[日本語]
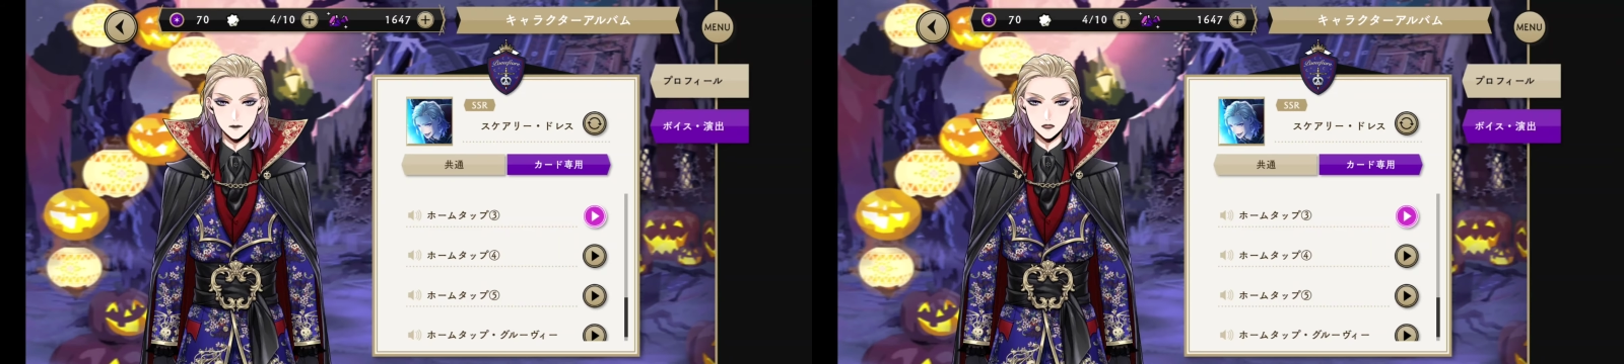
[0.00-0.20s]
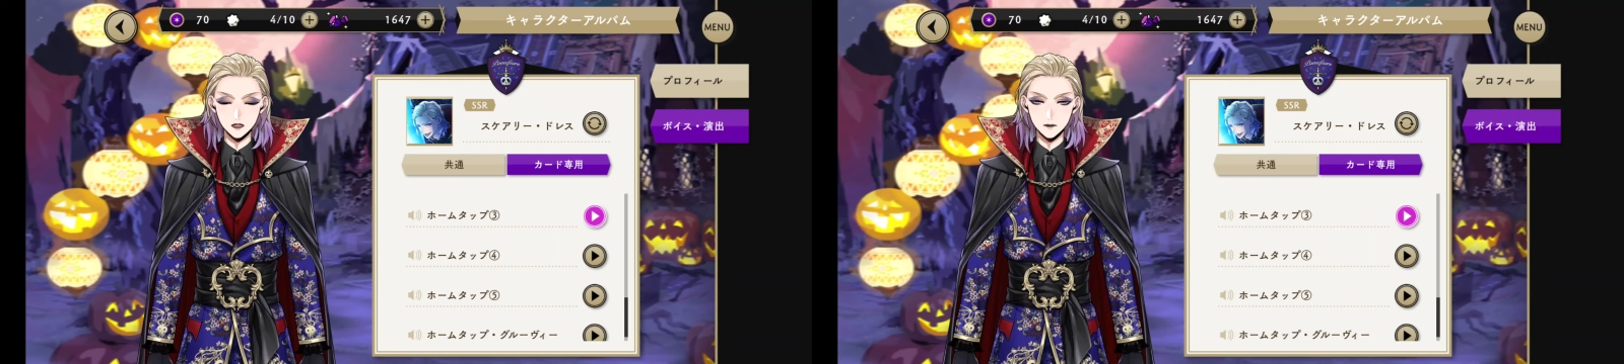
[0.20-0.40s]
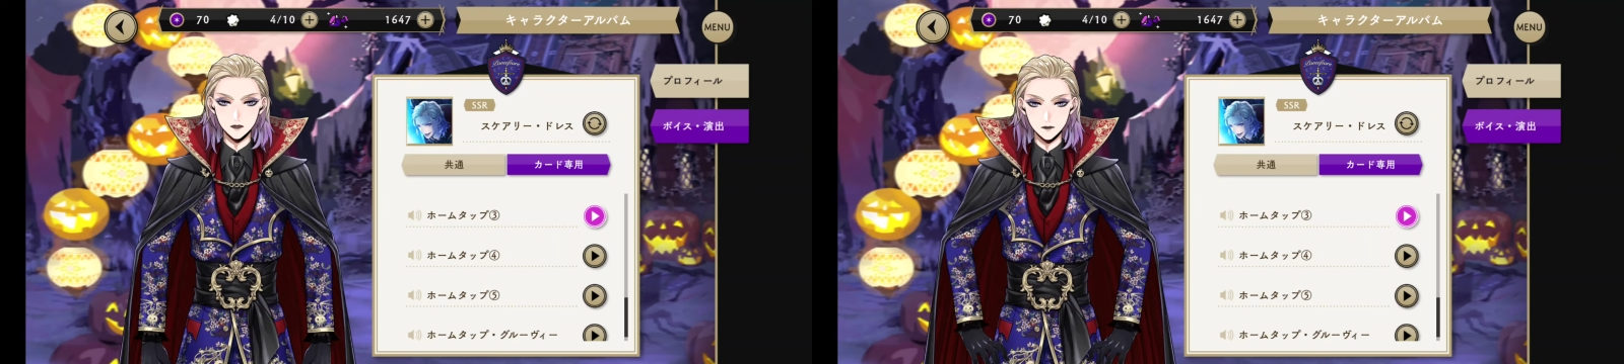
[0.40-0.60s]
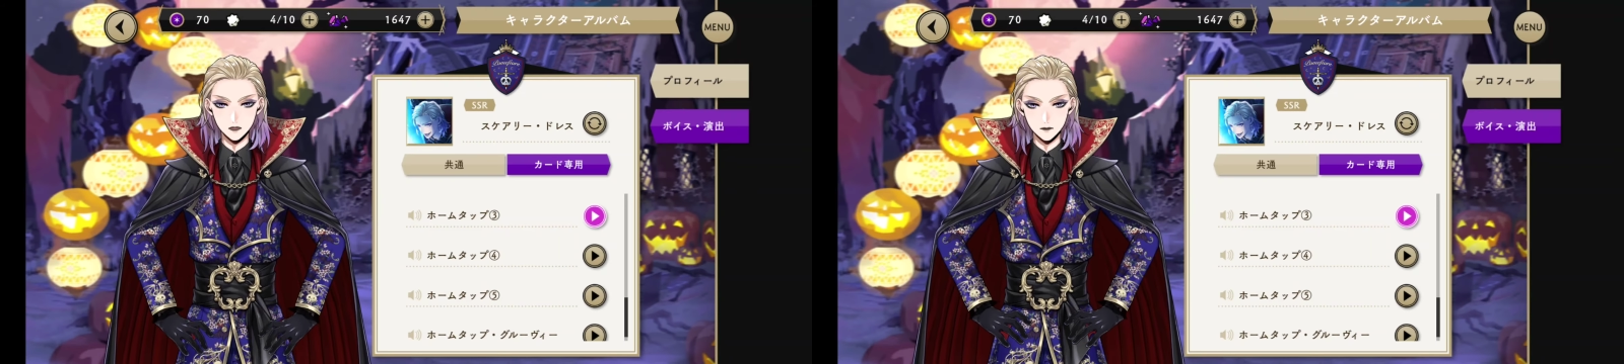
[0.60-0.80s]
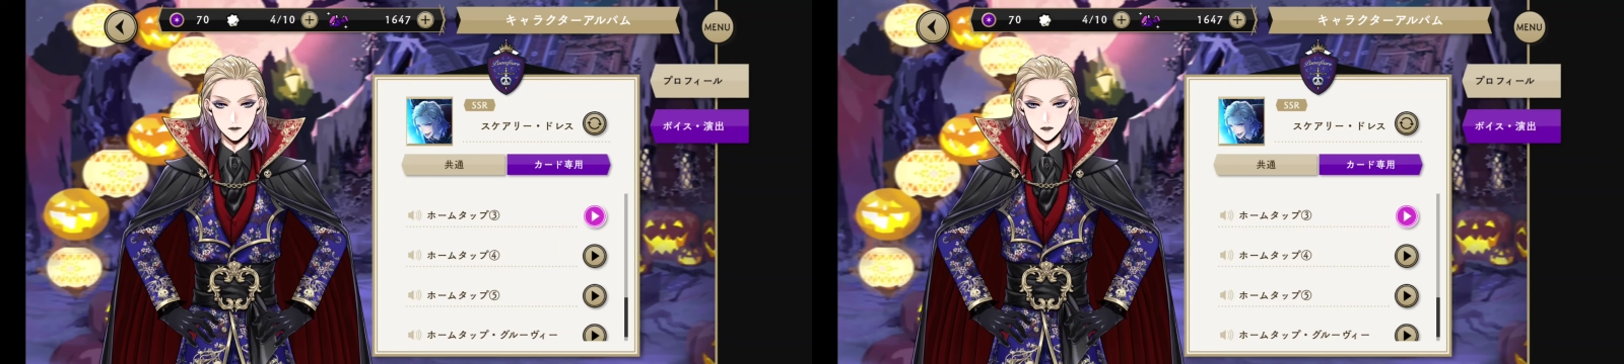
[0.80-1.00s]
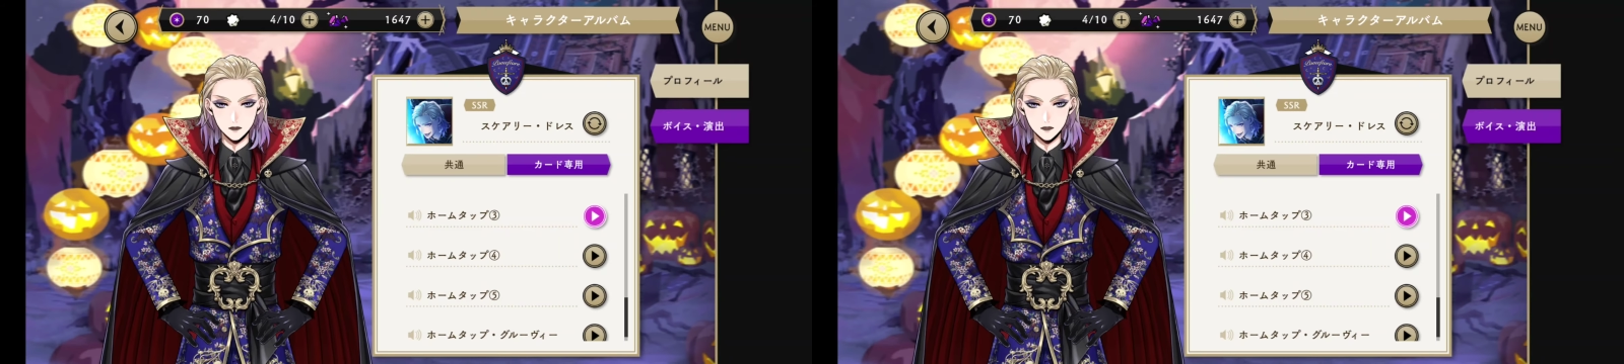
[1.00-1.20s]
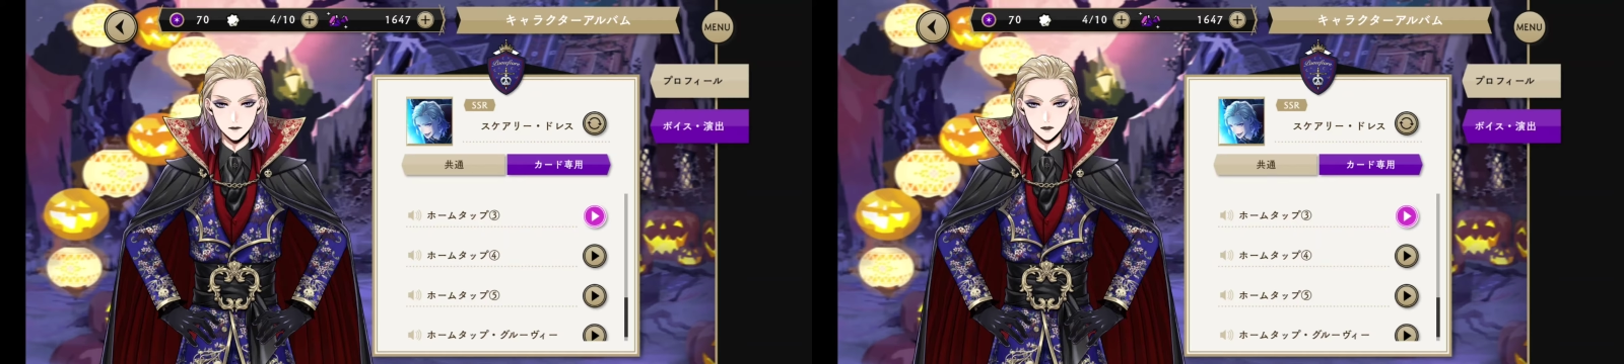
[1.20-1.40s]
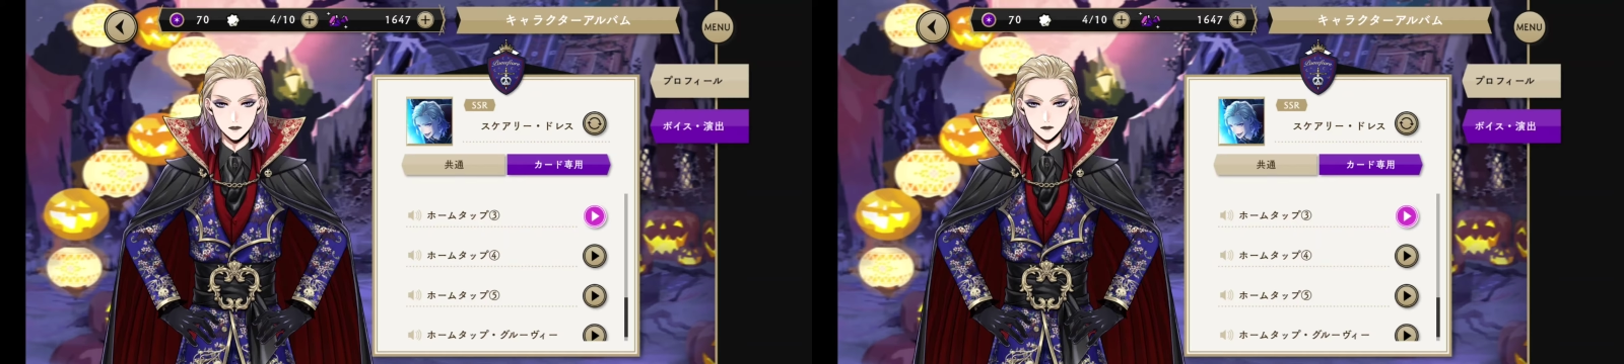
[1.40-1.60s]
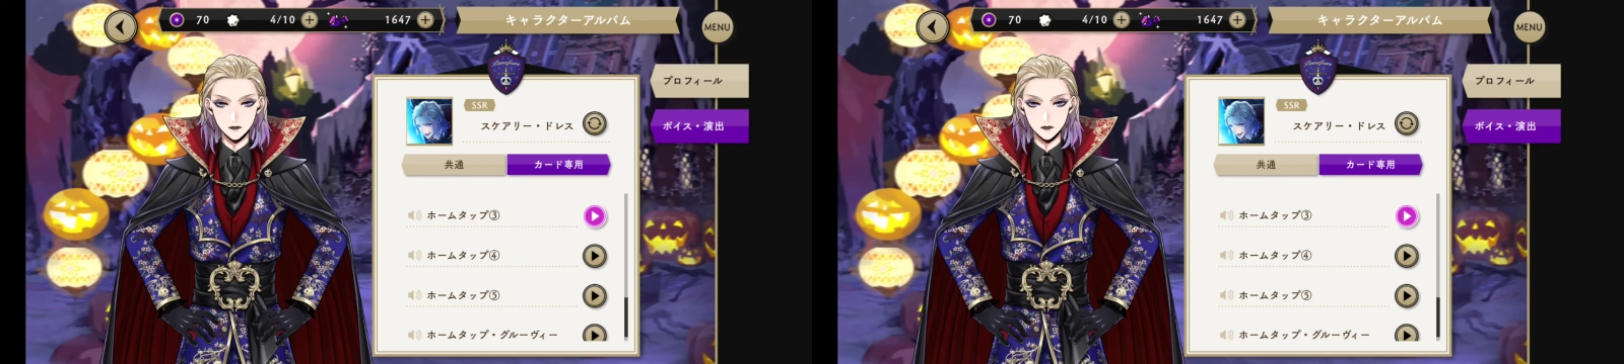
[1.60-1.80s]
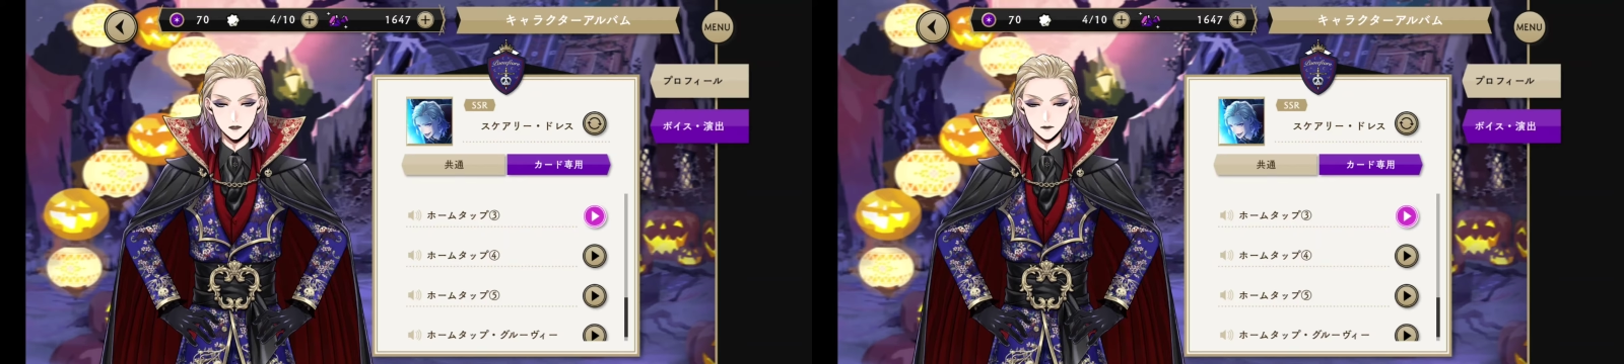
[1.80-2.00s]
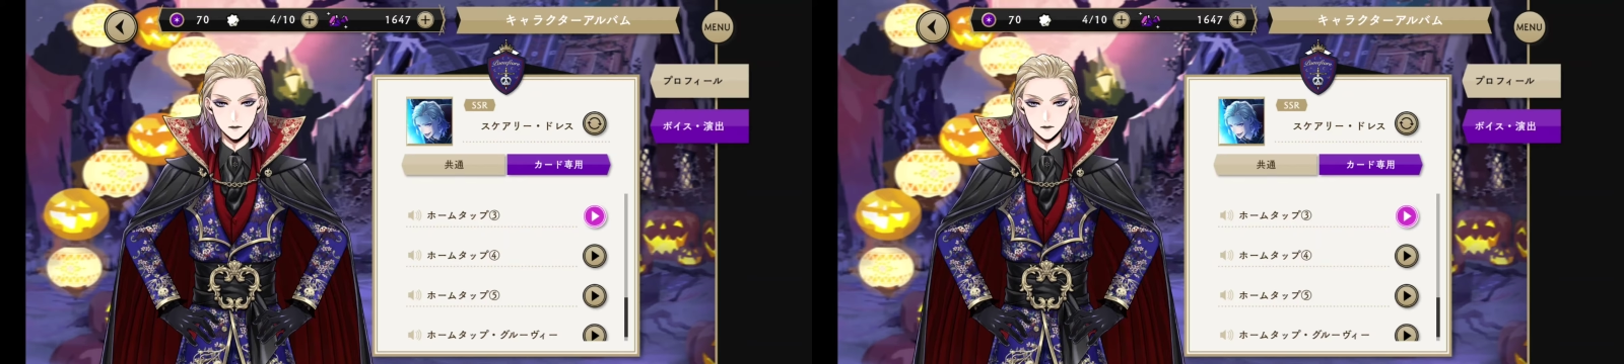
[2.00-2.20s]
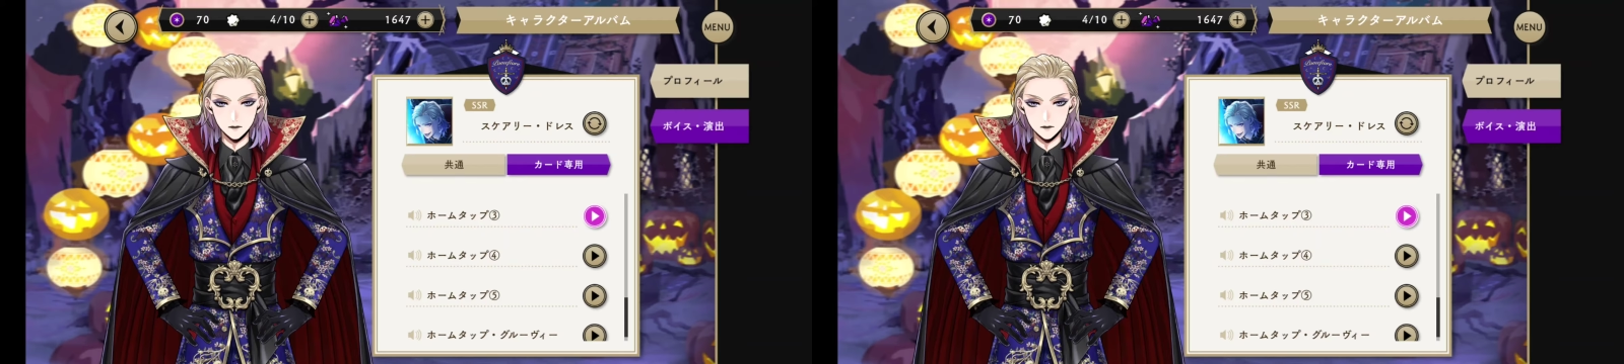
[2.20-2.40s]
あんたも保湿は怠らないように。